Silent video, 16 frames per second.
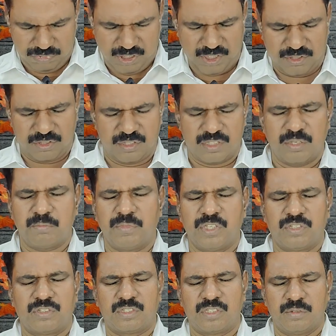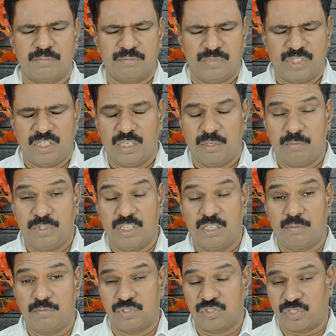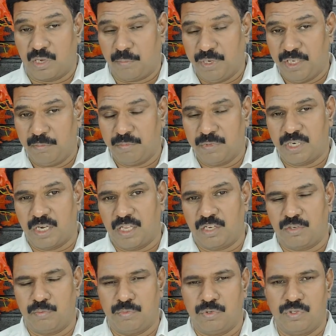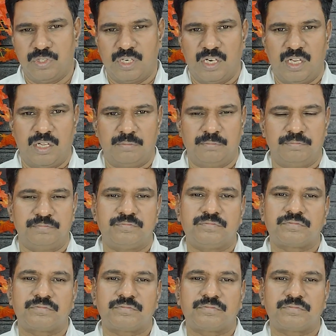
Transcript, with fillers: நித்தம் நித்தம் தினம் தினம் சமயம் கிடைக்கும் போதெல்லாம்